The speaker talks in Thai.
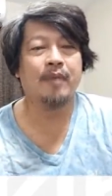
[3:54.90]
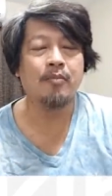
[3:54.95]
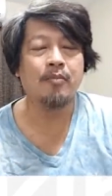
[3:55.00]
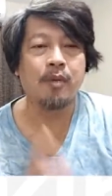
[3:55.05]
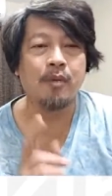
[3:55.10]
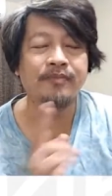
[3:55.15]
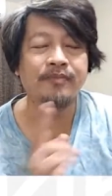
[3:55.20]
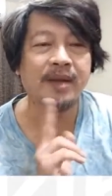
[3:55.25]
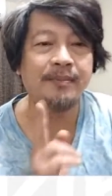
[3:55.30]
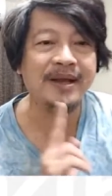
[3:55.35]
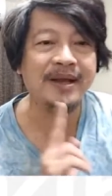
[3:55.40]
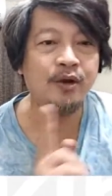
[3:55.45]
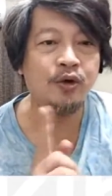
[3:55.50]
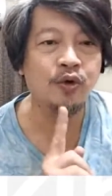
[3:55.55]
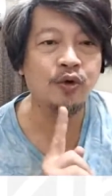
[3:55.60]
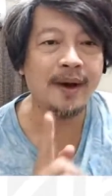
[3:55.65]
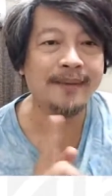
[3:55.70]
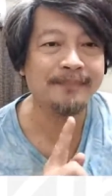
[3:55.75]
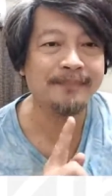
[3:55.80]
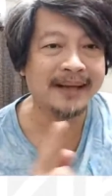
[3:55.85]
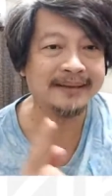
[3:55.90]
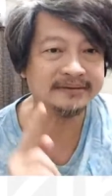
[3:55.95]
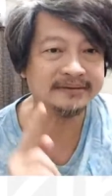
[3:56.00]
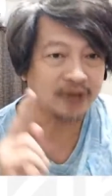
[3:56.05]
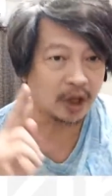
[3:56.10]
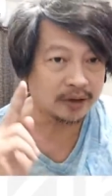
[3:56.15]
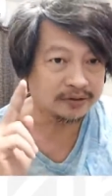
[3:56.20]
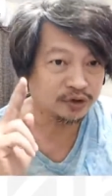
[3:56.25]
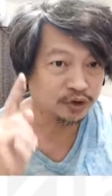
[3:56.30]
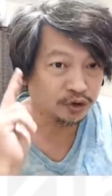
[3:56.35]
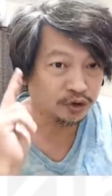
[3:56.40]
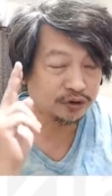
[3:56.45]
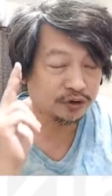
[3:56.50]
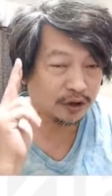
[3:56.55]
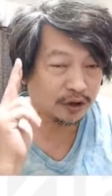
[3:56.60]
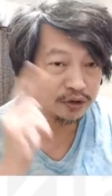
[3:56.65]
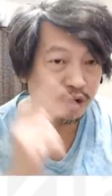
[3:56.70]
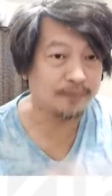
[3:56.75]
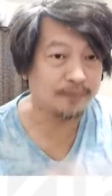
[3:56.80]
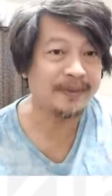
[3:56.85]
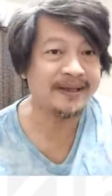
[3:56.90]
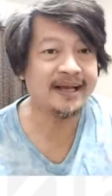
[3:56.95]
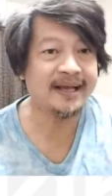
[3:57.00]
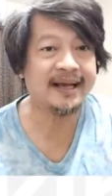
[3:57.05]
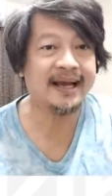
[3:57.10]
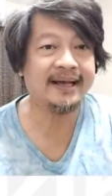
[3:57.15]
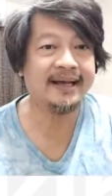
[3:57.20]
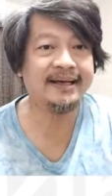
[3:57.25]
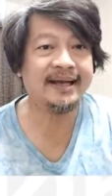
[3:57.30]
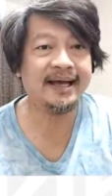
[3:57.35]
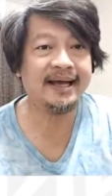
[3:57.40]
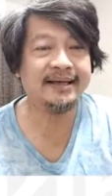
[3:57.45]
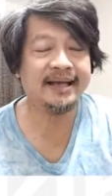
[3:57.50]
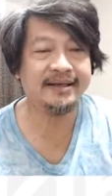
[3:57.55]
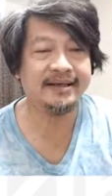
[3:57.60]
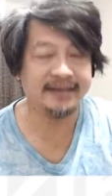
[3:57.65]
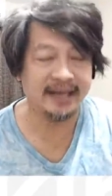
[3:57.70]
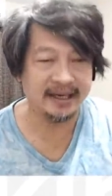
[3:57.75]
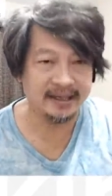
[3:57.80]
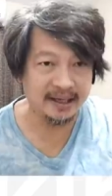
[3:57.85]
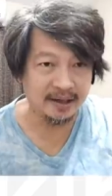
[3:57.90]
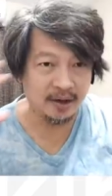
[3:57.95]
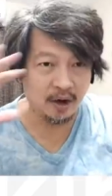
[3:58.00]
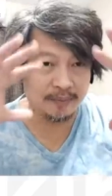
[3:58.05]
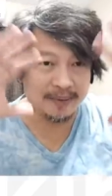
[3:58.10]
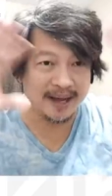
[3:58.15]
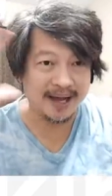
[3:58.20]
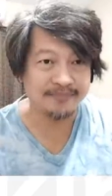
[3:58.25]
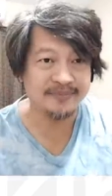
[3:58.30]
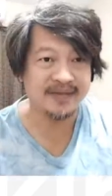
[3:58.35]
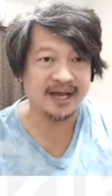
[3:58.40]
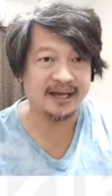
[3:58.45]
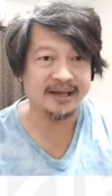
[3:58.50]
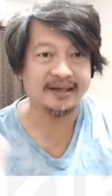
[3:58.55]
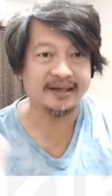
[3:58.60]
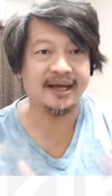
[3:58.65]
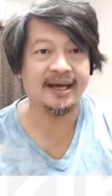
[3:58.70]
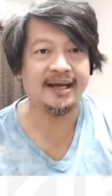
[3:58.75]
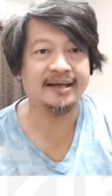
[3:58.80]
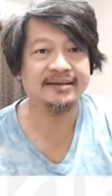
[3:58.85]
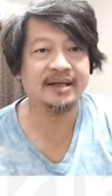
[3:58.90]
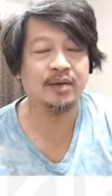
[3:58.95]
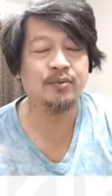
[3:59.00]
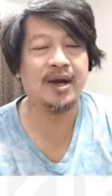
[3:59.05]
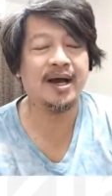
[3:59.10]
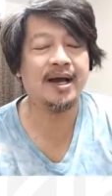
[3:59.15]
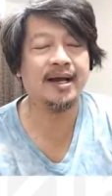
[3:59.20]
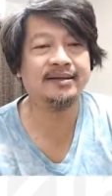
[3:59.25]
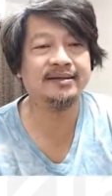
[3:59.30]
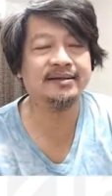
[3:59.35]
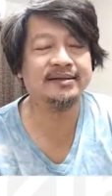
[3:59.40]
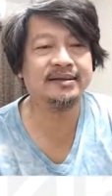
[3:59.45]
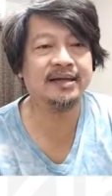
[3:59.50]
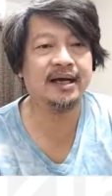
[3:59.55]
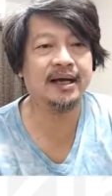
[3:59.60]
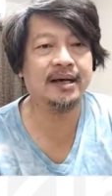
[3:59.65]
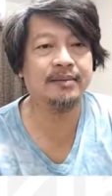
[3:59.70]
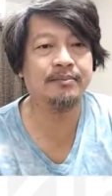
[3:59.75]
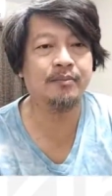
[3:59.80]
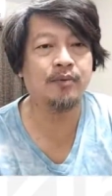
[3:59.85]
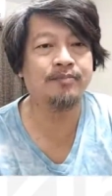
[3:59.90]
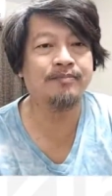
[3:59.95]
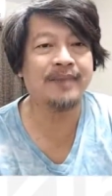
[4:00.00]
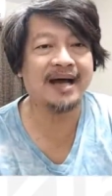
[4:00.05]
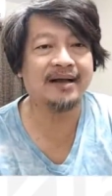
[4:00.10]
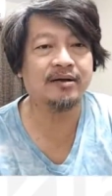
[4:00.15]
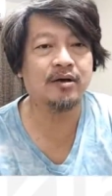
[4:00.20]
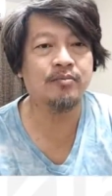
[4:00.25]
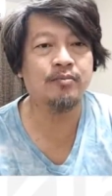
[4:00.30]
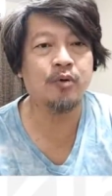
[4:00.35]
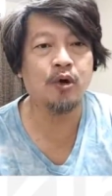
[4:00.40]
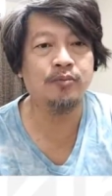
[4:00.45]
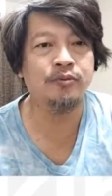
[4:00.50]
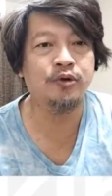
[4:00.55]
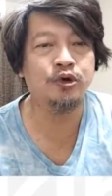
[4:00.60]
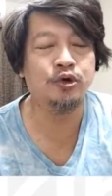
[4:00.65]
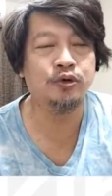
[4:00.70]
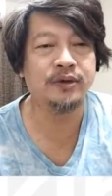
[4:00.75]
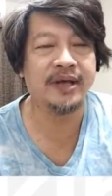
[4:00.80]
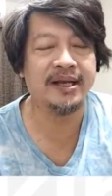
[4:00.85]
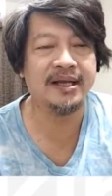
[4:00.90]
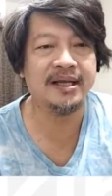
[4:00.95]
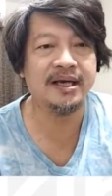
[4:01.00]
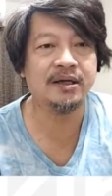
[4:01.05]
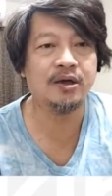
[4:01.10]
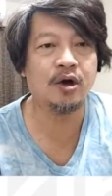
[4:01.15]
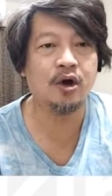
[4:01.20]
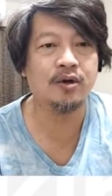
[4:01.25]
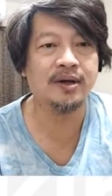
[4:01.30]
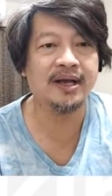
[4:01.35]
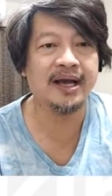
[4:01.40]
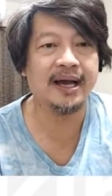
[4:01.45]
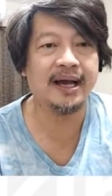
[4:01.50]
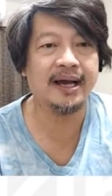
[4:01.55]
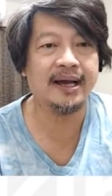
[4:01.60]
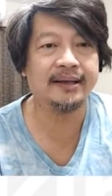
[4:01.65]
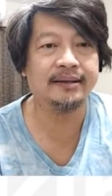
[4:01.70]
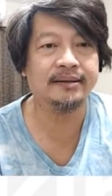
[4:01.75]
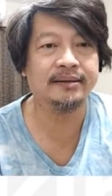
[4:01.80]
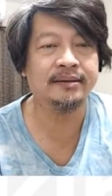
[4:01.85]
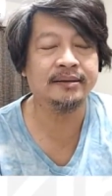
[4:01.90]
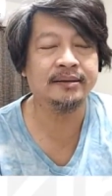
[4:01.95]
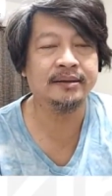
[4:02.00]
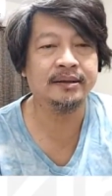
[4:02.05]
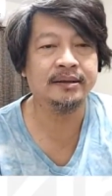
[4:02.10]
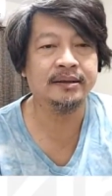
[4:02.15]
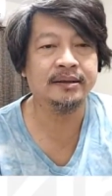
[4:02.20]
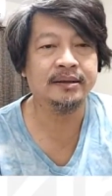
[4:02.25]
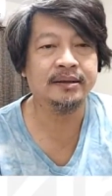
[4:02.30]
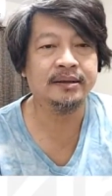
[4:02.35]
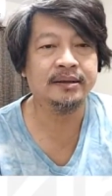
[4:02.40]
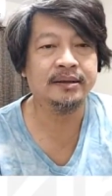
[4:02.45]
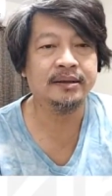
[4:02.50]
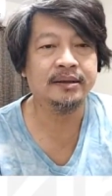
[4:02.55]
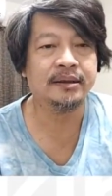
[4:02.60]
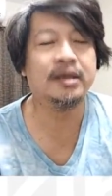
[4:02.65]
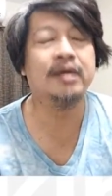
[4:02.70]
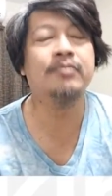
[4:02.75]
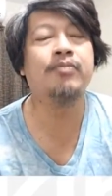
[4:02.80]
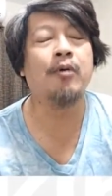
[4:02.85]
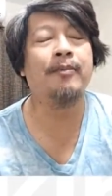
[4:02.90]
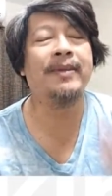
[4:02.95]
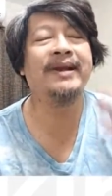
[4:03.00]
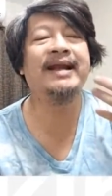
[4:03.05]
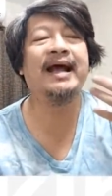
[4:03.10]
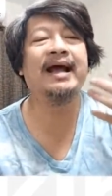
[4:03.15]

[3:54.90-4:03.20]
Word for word: ผมผมยังไม่รู้ว่ามันตอนตอนจบไปยังไงนะ ในในเรื่องของภาพใหญ่นะ แต่ว่าบทบาทของผมอยู่ในเรื่องของการคือผม